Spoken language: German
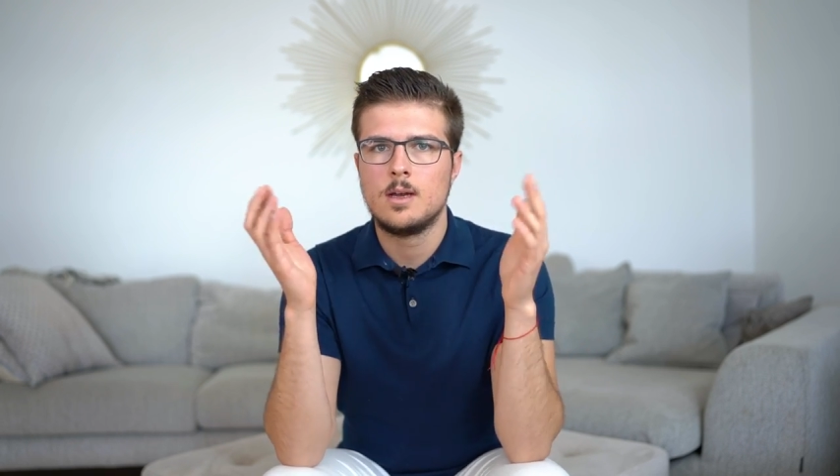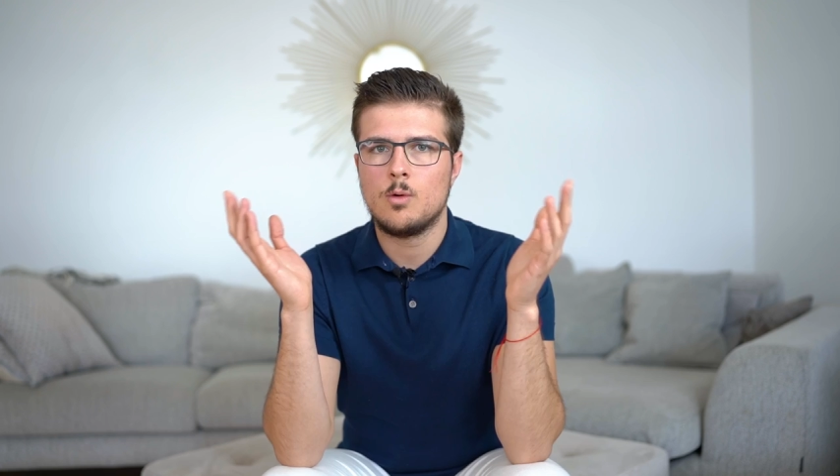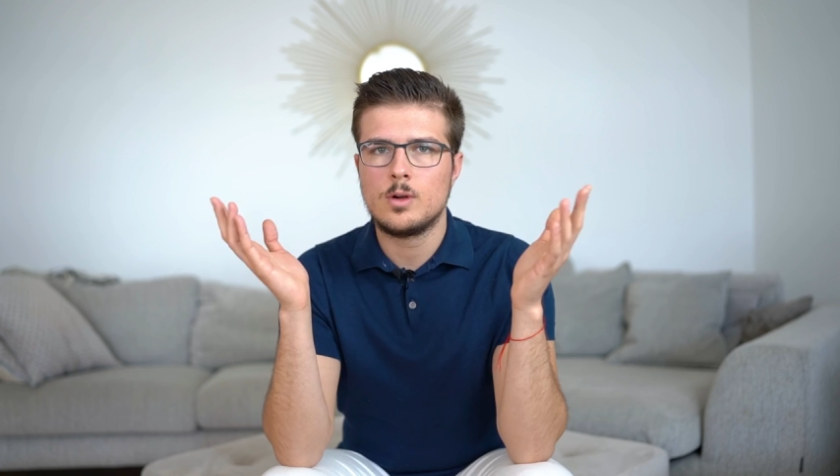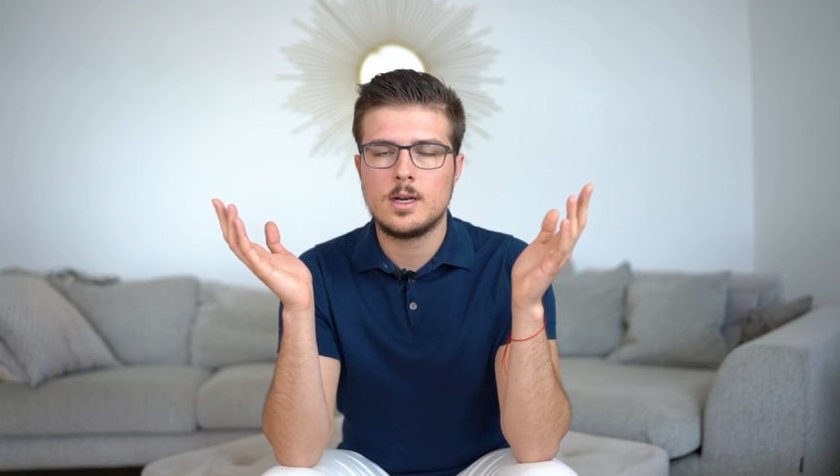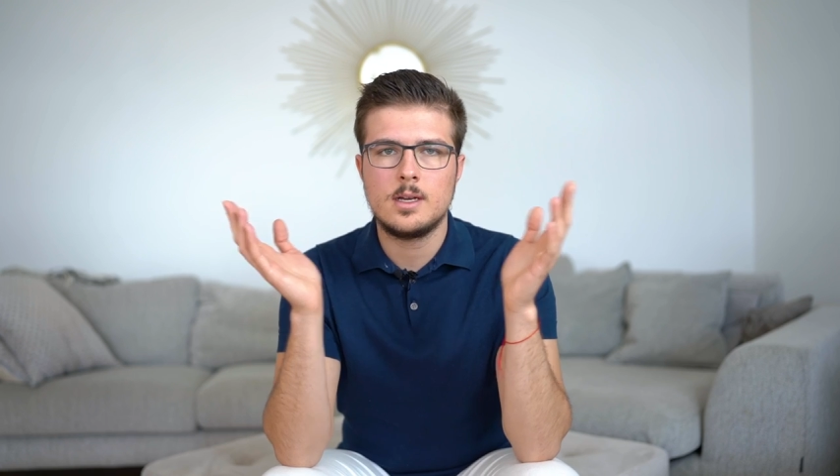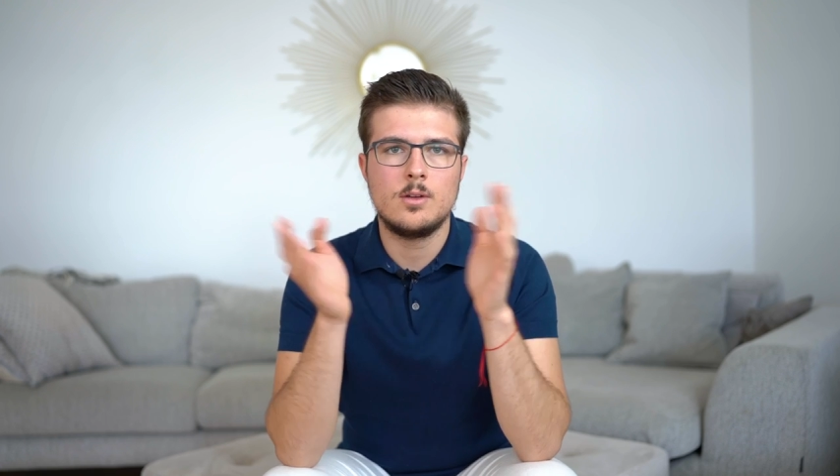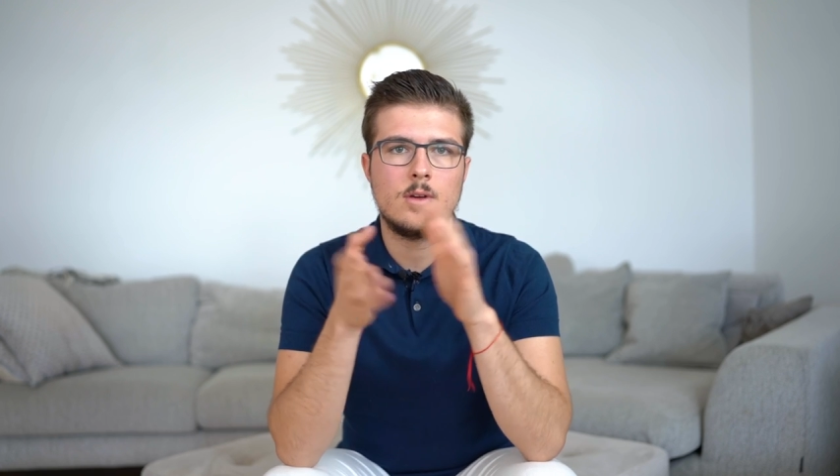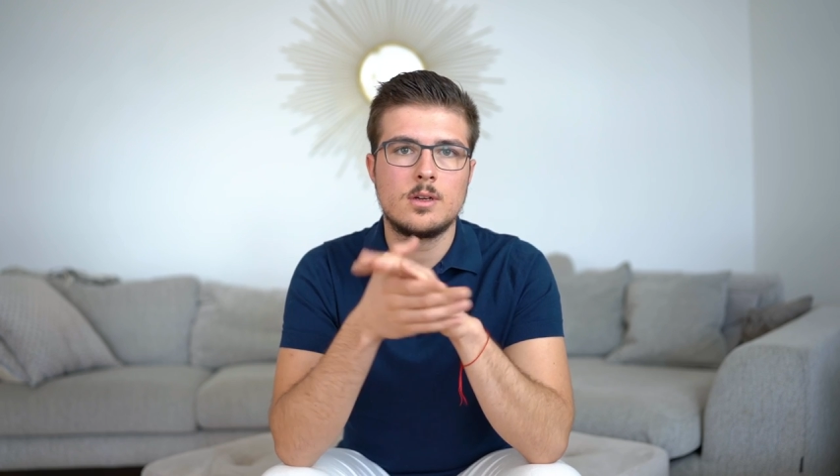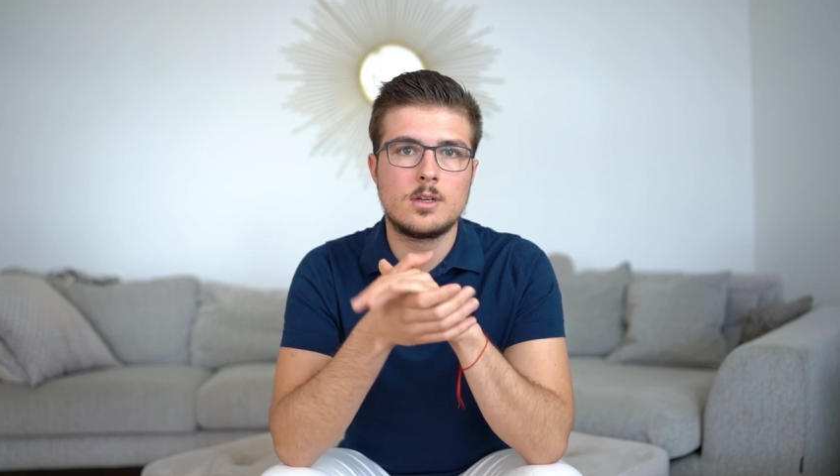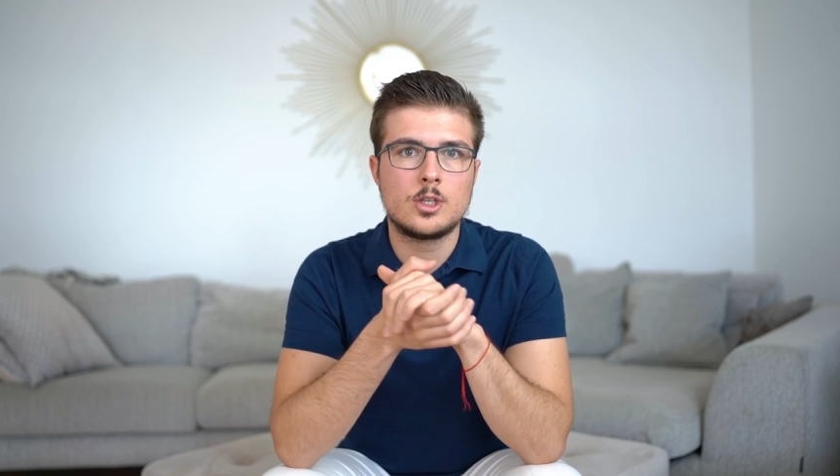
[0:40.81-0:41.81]
oder in
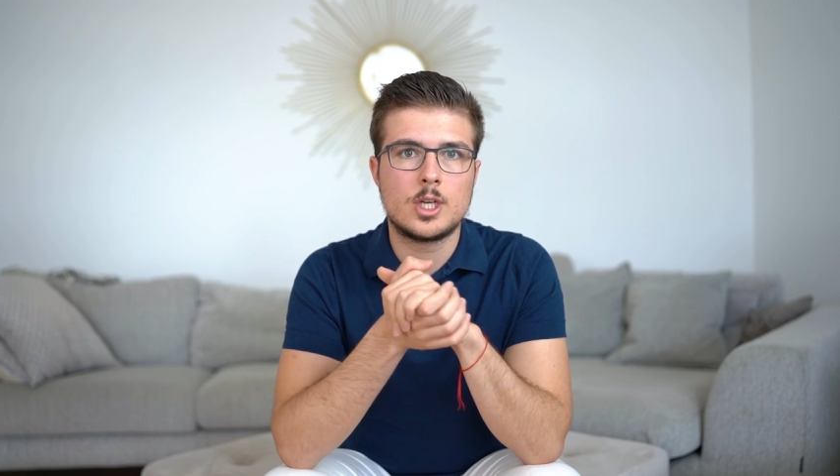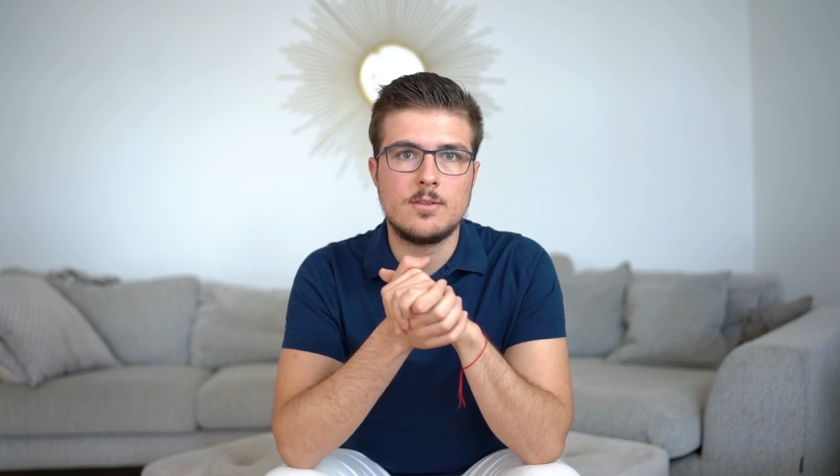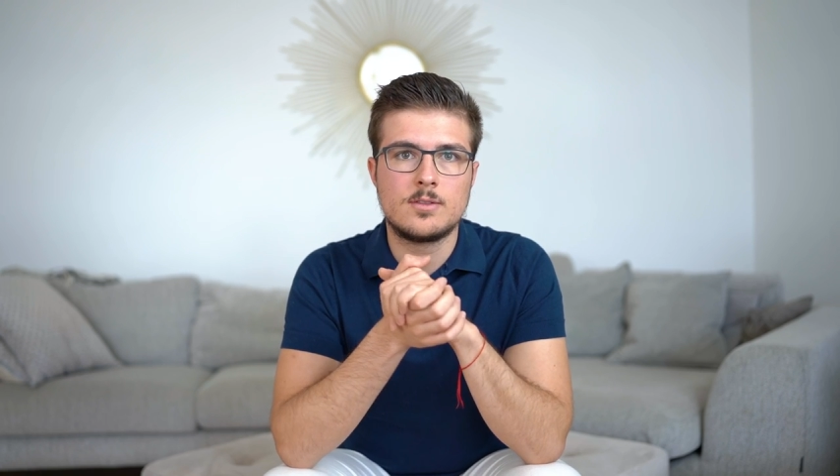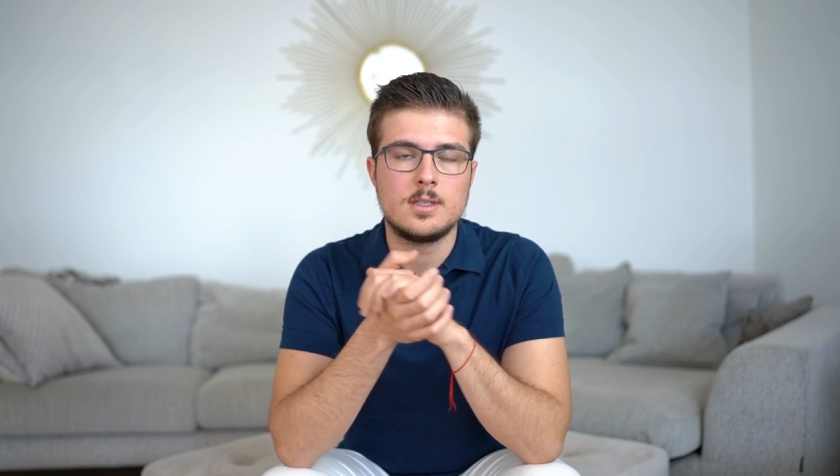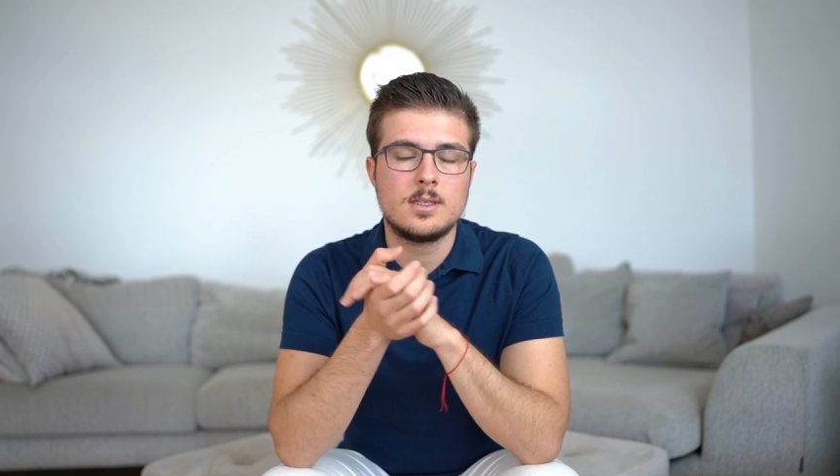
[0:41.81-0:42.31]
irgendein Geschäft,